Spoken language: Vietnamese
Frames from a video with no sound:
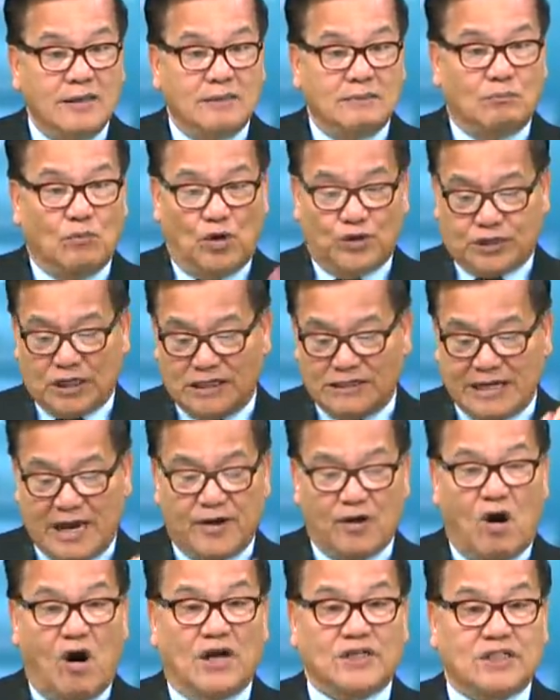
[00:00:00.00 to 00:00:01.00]
bồi thường da
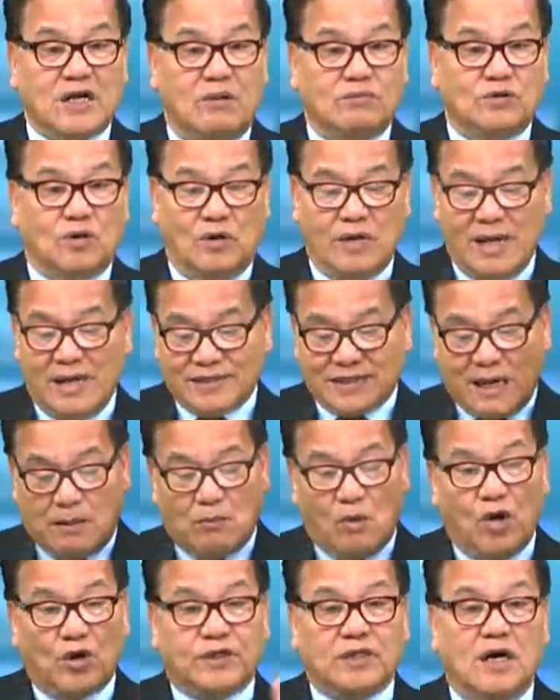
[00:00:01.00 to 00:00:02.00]
đỏ xong rồi sẽ
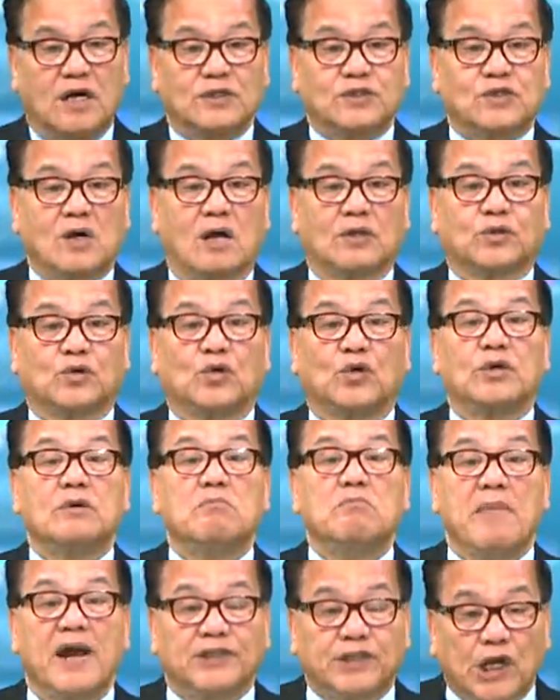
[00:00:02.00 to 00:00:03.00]
bồi thường cho tụi
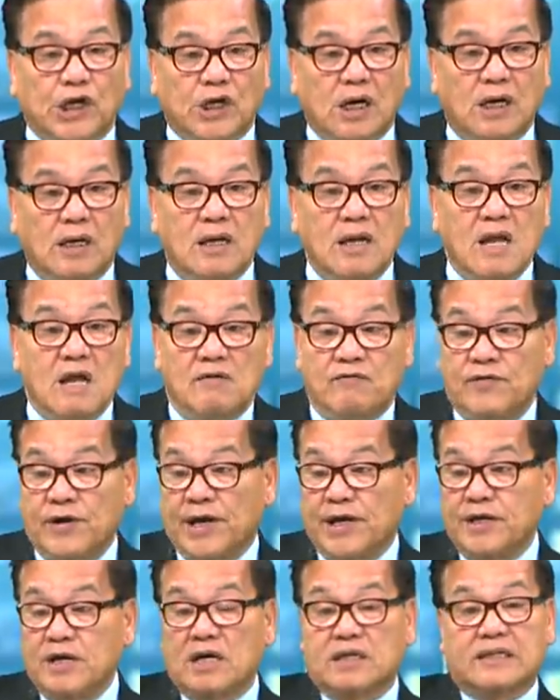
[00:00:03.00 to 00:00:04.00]
Mexico vì
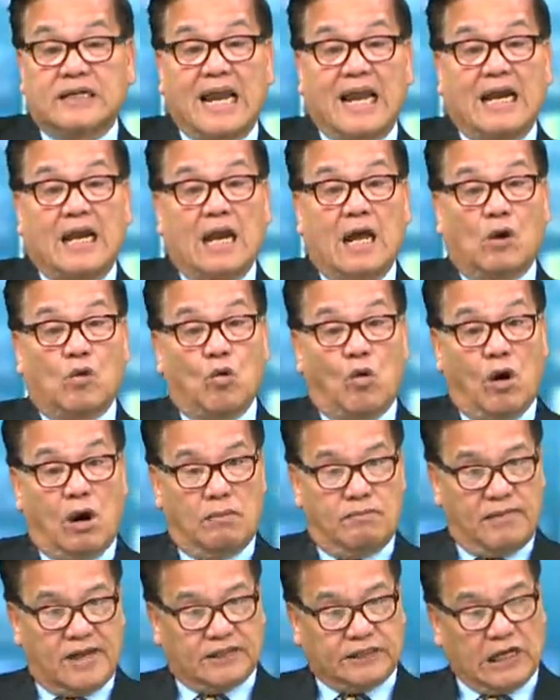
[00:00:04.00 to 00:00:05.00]
nước này là của
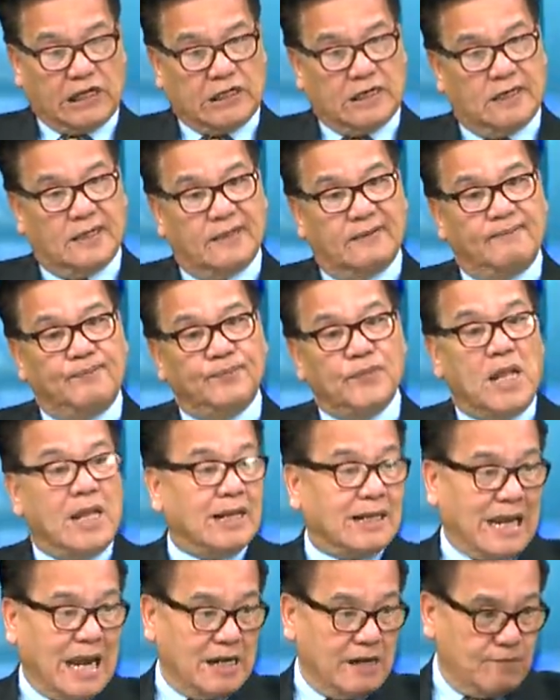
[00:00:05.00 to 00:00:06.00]
Mexico.
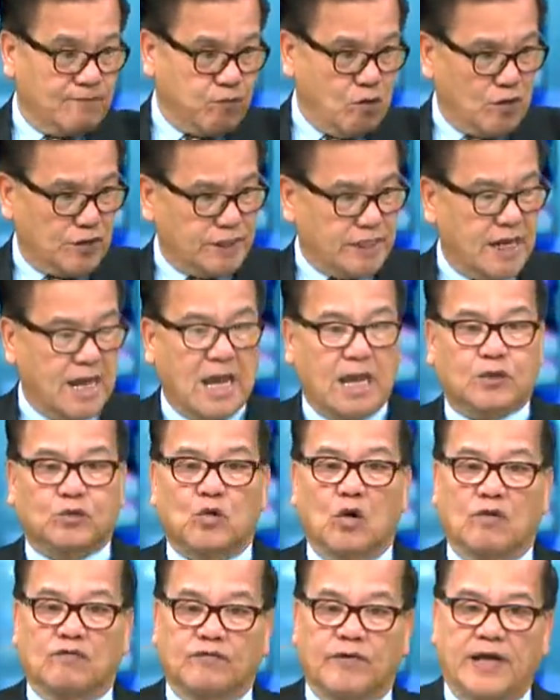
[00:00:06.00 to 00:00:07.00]
California
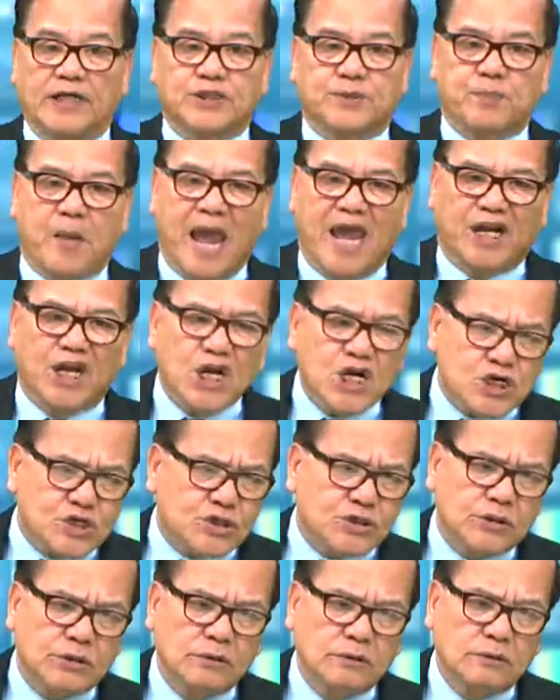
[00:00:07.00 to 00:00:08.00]
thuộc về Spanish
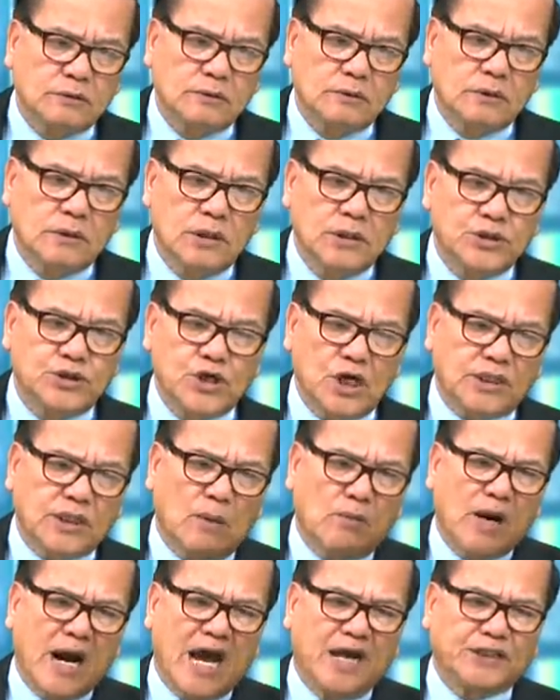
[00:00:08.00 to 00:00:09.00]
trước năm
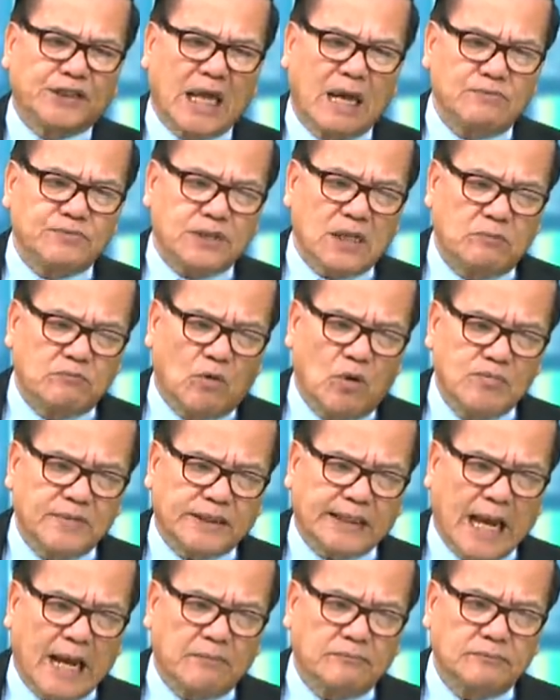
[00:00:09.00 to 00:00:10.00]

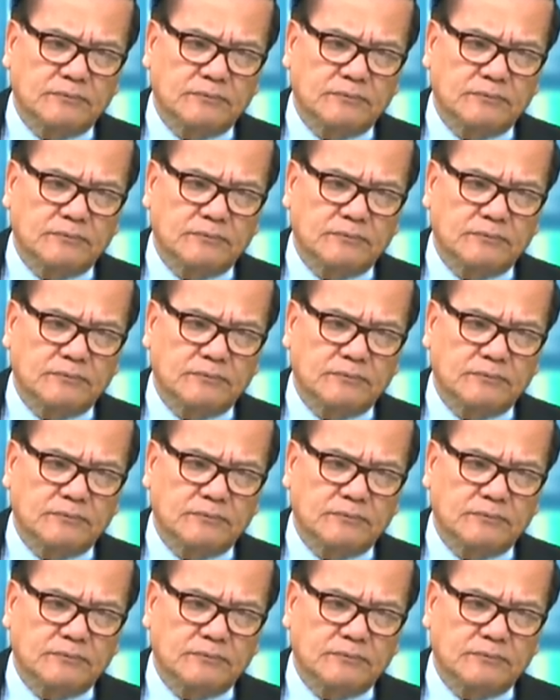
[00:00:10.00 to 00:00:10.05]
1848.